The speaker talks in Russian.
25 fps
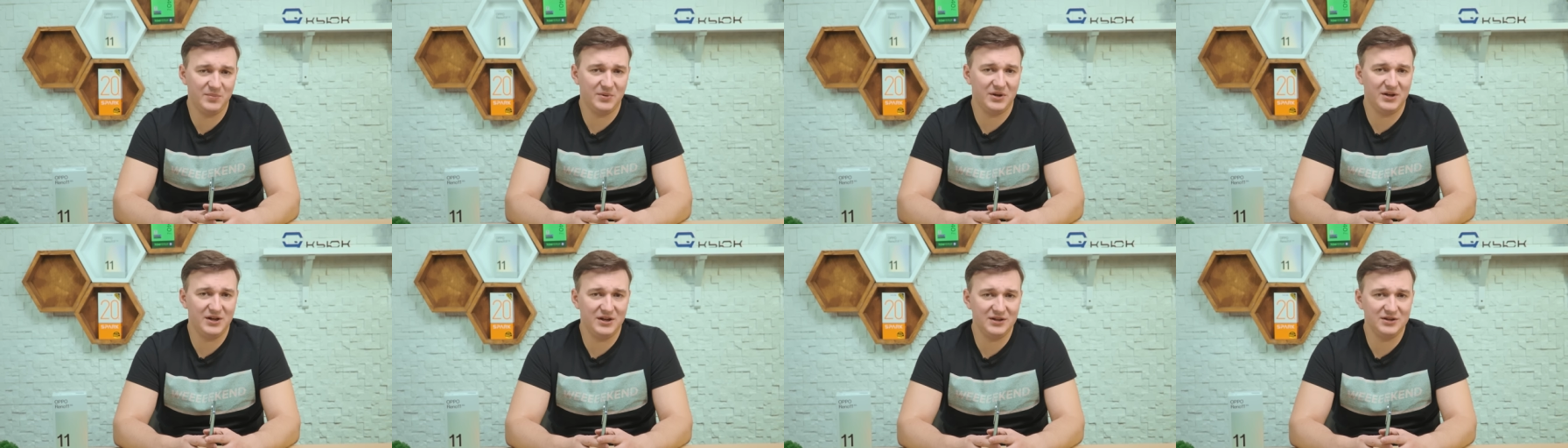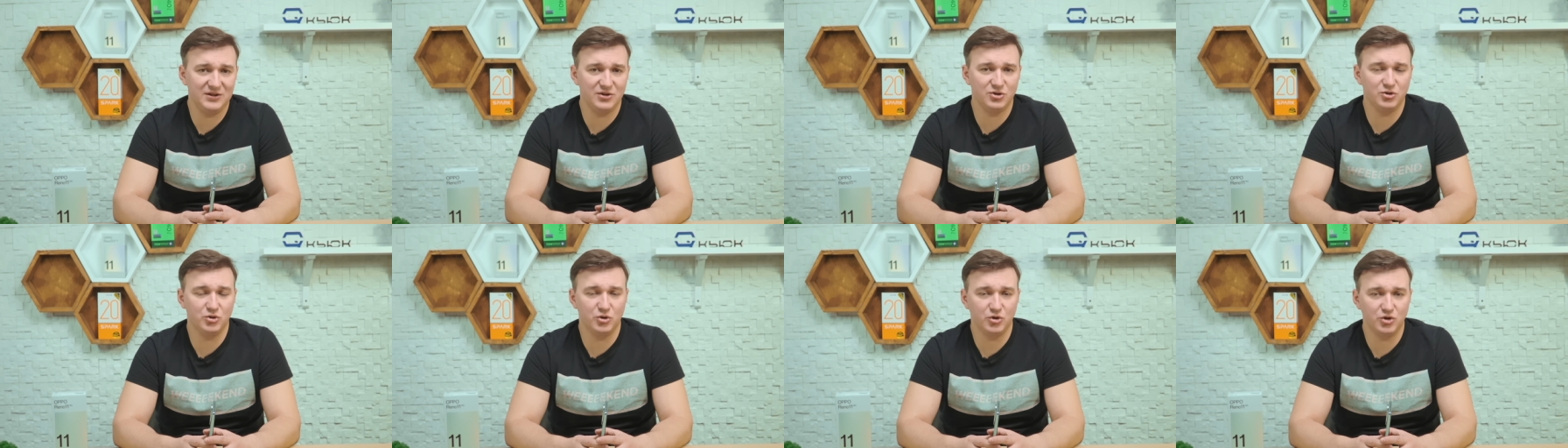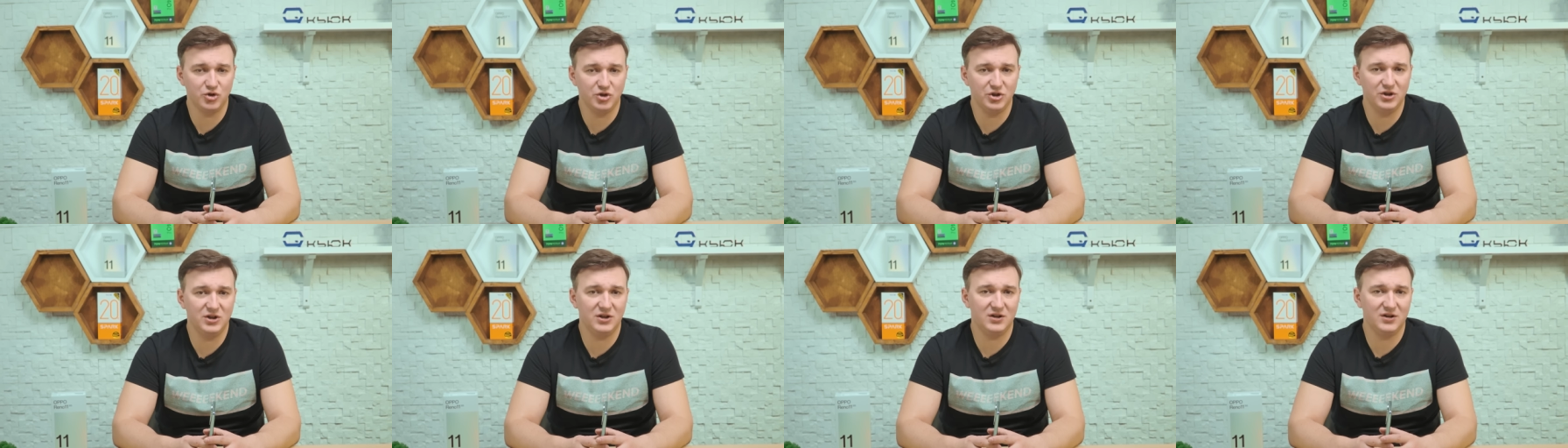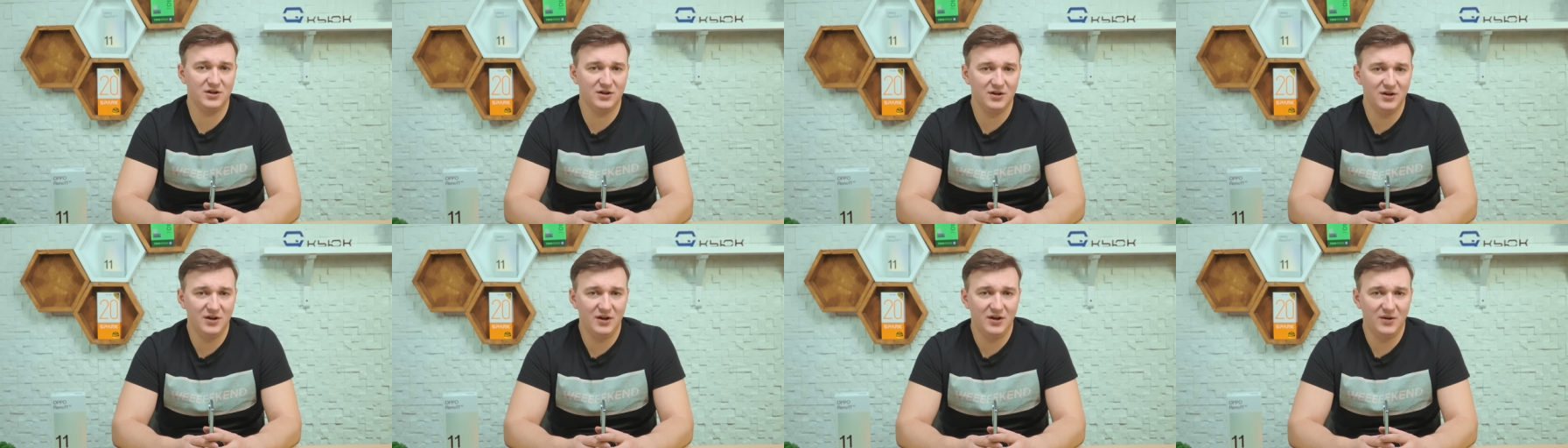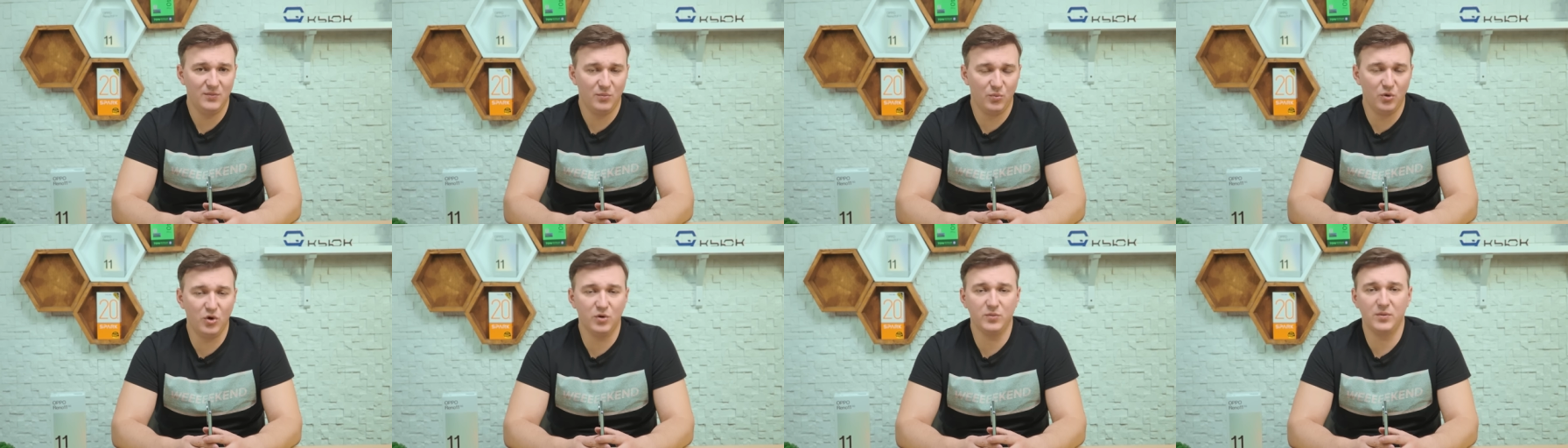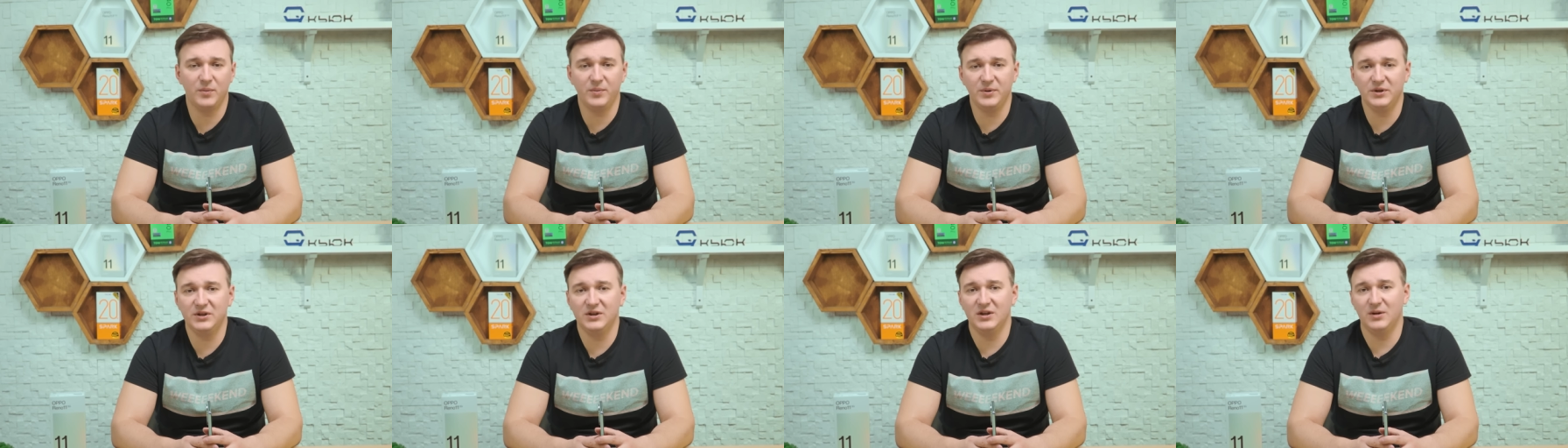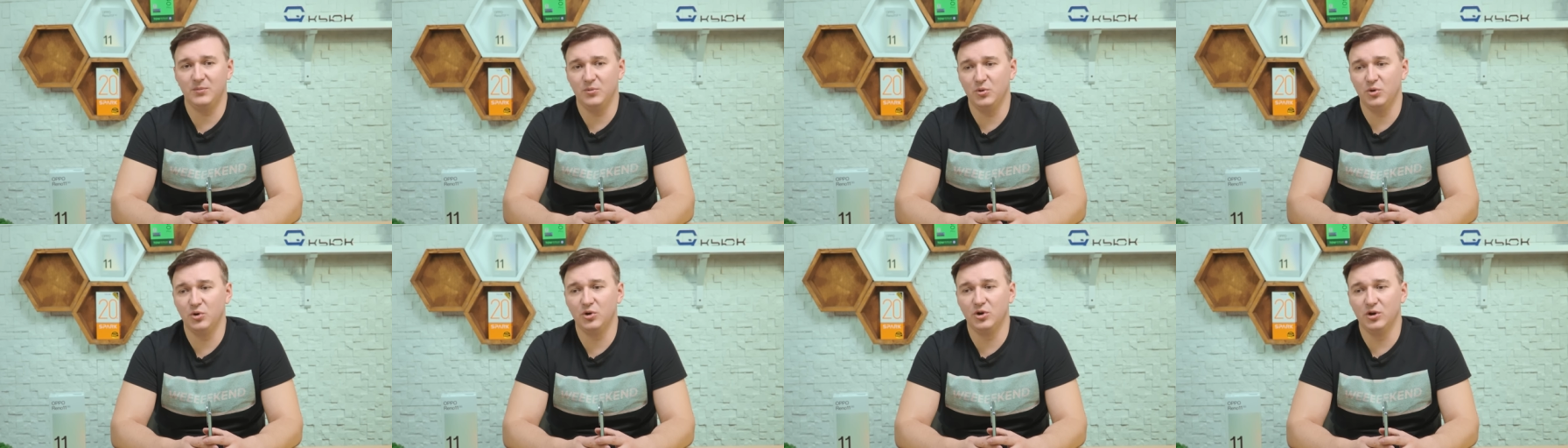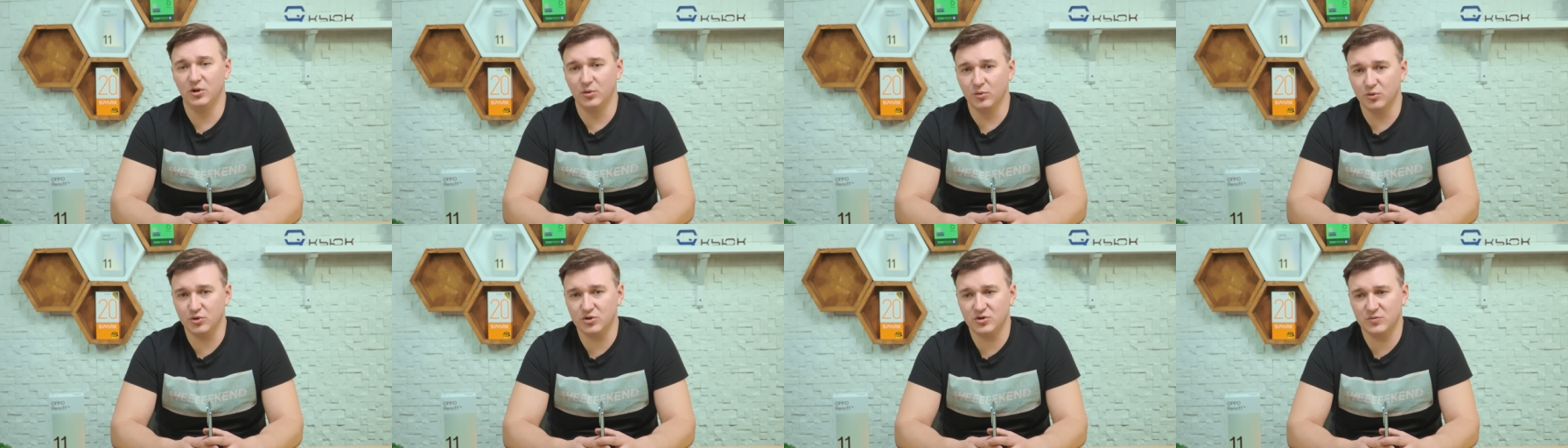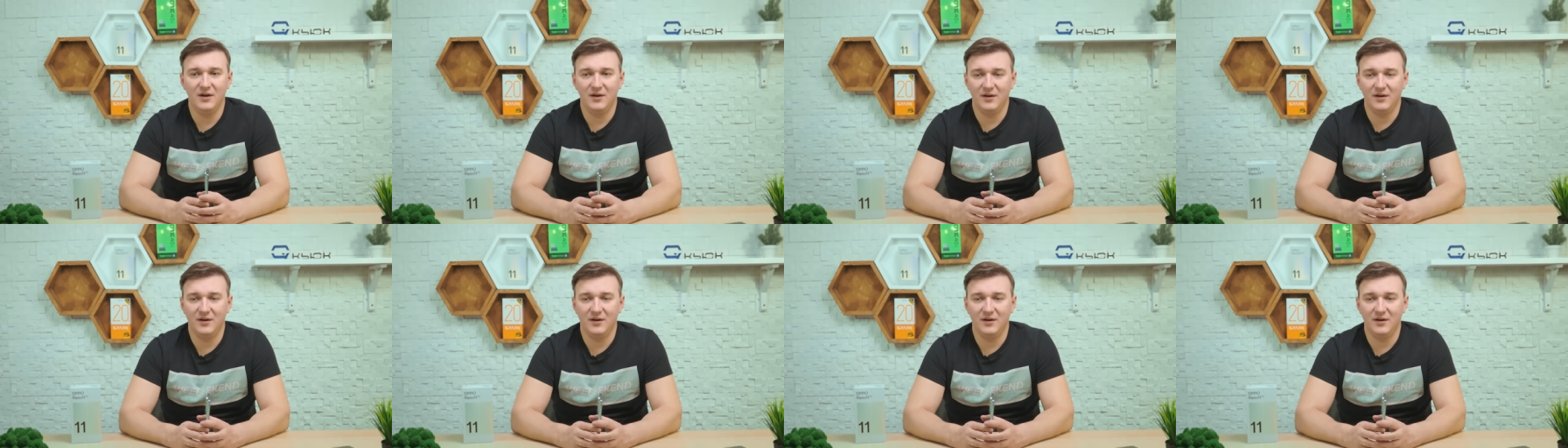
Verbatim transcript: понятно, что ширик мог бы быть намного лучше.